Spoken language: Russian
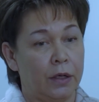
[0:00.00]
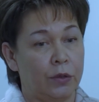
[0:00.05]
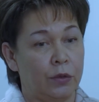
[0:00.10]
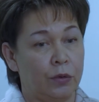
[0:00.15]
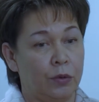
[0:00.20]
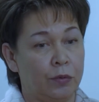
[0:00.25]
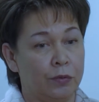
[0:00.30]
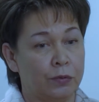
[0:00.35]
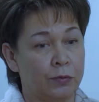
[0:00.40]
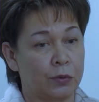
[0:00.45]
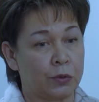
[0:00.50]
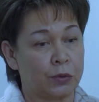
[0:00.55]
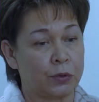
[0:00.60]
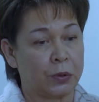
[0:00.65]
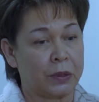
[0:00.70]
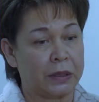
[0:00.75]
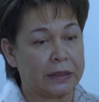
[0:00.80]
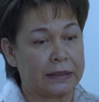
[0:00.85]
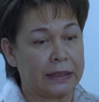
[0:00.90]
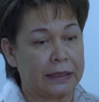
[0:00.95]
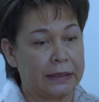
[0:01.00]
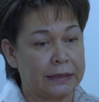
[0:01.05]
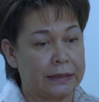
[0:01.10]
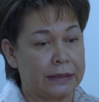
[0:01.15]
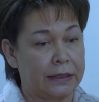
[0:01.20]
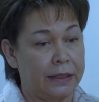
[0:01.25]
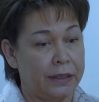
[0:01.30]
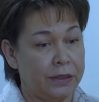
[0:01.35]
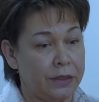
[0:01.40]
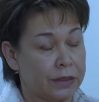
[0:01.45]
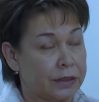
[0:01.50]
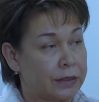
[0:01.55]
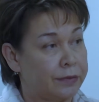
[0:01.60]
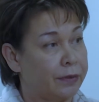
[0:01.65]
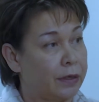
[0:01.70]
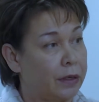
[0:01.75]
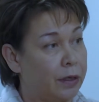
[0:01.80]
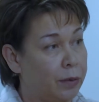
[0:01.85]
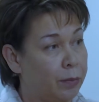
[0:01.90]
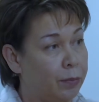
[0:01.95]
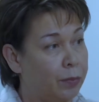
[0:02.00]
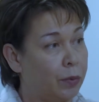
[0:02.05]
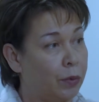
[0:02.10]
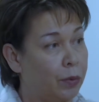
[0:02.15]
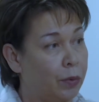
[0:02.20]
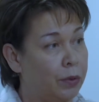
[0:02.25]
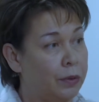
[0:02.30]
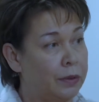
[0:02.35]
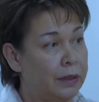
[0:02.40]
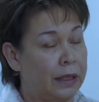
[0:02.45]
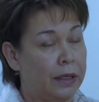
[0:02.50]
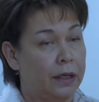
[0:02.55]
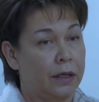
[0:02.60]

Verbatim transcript: Но то, что касается лидерства по